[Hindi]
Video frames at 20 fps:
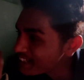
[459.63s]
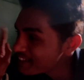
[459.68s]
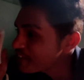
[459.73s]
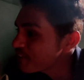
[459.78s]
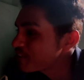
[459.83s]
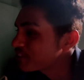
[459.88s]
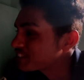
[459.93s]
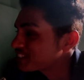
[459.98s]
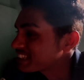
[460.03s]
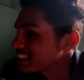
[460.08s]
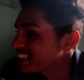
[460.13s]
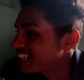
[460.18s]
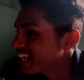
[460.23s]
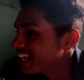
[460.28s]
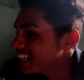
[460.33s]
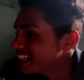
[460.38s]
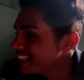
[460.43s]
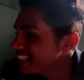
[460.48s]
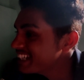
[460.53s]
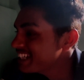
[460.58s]
परलोक से
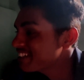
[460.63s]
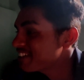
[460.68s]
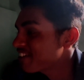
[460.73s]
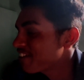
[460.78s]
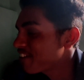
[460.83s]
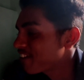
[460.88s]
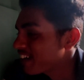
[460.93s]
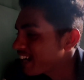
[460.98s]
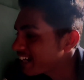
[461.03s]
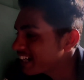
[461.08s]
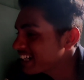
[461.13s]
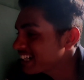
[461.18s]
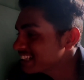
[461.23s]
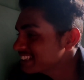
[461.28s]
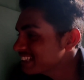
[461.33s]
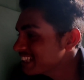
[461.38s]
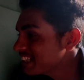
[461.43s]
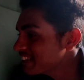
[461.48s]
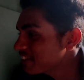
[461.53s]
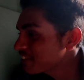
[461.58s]
डाल ले और
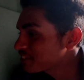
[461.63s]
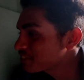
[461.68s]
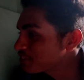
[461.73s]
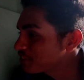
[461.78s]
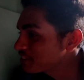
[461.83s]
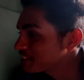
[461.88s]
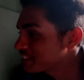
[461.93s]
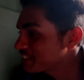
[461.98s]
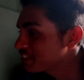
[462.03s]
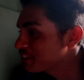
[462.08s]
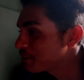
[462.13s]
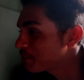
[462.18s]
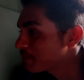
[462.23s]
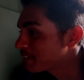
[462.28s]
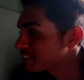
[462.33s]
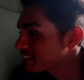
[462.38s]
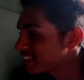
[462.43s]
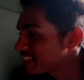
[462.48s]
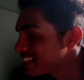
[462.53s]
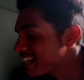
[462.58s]
गंगा जल और तुलसी को
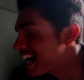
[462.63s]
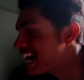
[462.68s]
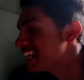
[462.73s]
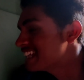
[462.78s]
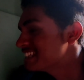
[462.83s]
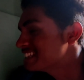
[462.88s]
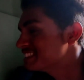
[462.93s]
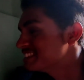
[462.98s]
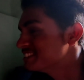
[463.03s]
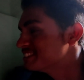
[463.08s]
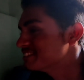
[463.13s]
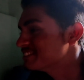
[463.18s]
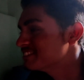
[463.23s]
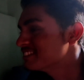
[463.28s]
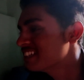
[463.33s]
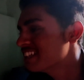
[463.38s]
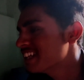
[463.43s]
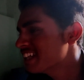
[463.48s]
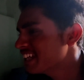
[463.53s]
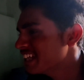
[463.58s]
पत्ता खा ले जो
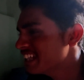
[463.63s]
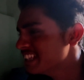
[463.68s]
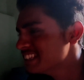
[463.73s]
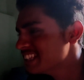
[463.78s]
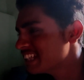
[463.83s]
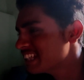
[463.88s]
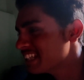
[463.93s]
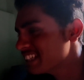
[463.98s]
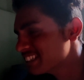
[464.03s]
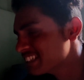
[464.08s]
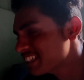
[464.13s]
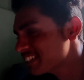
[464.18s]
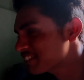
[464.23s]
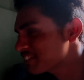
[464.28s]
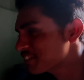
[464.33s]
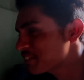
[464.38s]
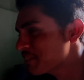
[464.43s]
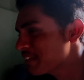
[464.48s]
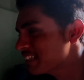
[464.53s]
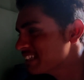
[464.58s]
इतने
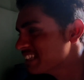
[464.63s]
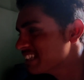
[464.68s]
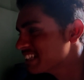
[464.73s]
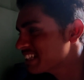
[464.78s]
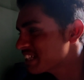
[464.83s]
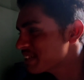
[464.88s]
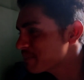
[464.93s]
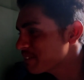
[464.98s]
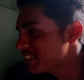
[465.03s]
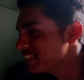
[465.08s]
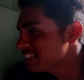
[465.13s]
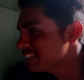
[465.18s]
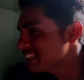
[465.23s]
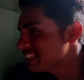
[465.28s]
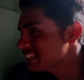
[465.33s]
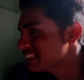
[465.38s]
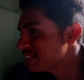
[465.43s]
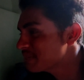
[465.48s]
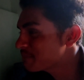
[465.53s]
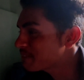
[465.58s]
तो तुम्हारी सेटिंग मनी
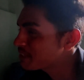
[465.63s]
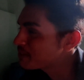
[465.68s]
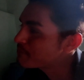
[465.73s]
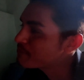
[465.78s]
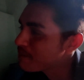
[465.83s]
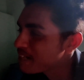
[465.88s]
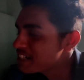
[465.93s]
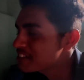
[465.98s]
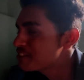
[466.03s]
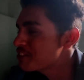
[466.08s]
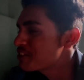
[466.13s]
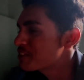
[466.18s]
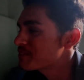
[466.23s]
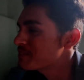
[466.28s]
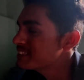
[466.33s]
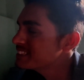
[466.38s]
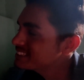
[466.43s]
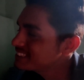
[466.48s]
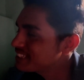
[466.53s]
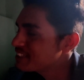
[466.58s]
नहीं मनो
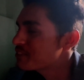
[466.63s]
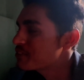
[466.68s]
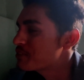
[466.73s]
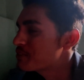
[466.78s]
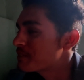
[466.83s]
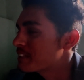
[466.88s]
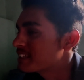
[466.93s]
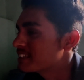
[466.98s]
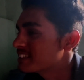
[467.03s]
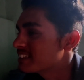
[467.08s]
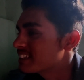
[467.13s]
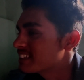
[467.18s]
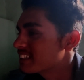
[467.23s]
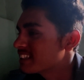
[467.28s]
परलोक में जरूर बन